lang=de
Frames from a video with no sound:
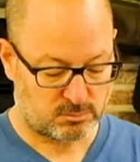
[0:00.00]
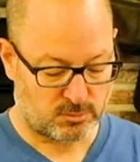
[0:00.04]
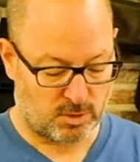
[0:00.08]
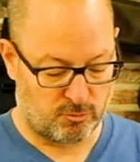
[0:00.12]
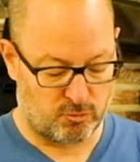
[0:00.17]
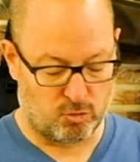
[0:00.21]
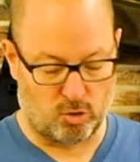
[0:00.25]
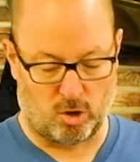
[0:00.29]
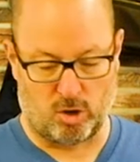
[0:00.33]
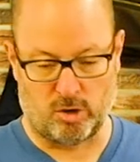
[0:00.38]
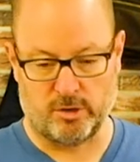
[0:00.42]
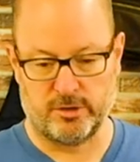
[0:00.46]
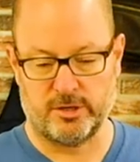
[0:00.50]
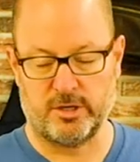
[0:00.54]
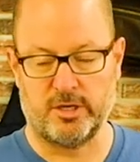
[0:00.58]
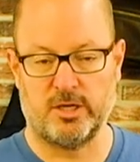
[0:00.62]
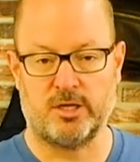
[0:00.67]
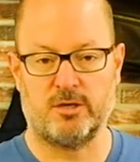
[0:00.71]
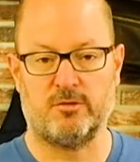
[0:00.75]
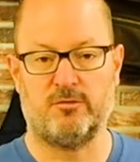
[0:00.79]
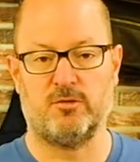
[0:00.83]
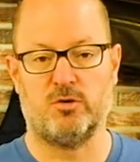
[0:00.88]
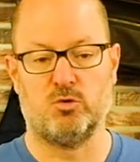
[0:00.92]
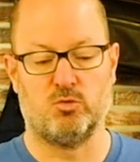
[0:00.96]
vor allem
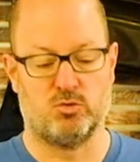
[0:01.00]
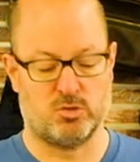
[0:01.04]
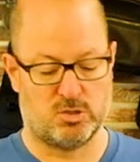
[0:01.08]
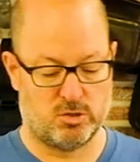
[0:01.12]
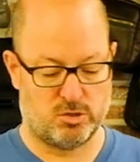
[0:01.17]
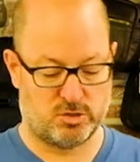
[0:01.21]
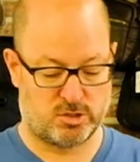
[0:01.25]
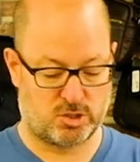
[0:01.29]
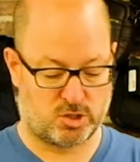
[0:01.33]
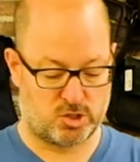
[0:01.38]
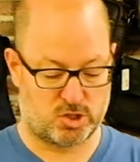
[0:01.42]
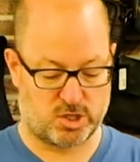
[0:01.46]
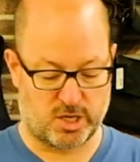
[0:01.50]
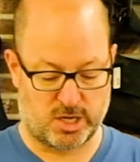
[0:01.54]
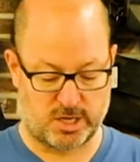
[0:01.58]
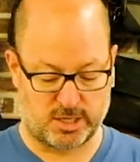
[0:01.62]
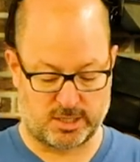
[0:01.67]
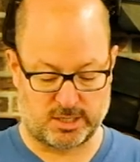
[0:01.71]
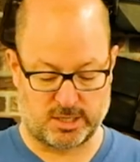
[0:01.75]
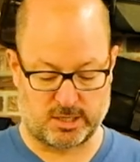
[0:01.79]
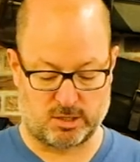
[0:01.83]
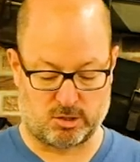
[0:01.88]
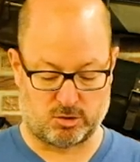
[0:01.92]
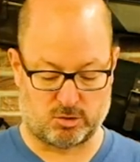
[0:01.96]
irgendwie auslösen. Ich stecke
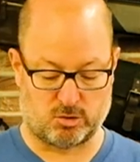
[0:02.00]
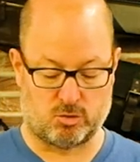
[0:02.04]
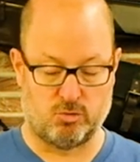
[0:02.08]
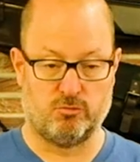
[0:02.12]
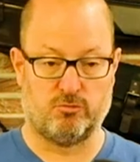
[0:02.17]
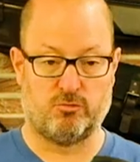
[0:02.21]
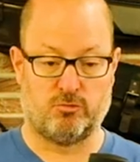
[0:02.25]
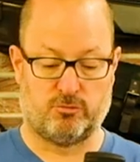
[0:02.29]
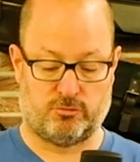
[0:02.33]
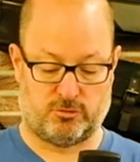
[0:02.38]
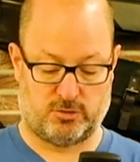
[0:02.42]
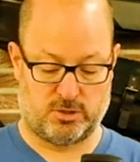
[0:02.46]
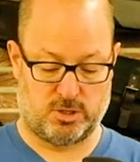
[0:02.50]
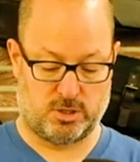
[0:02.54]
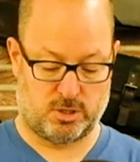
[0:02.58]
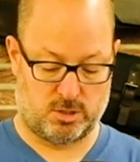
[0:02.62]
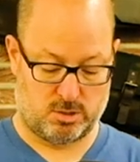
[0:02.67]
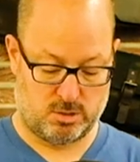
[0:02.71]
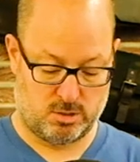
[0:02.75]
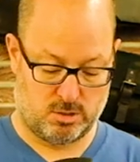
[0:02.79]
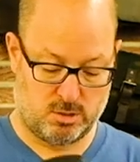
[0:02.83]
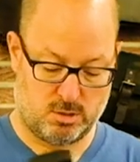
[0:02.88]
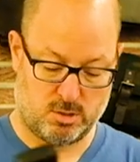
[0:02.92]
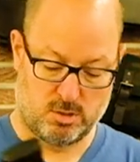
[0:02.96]
den da drauf auf die,
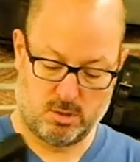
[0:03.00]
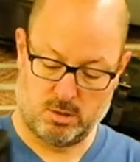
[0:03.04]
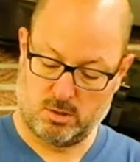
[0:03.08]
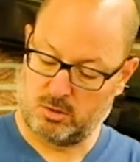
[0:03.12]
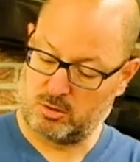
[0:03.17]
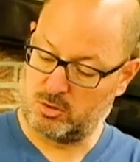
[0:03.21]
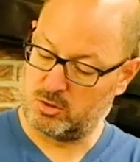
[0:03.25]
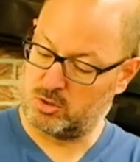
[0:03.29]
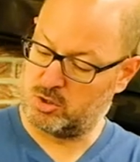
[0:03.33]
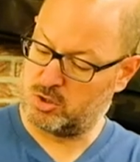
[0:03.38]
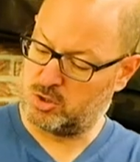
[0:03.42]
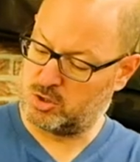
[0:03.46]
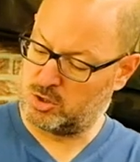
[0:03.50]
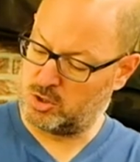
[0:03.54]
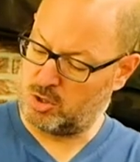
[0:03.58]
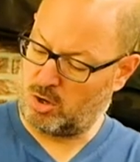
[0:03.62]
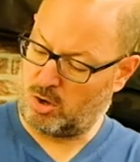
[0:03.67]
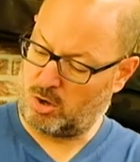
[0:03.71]
das ist eine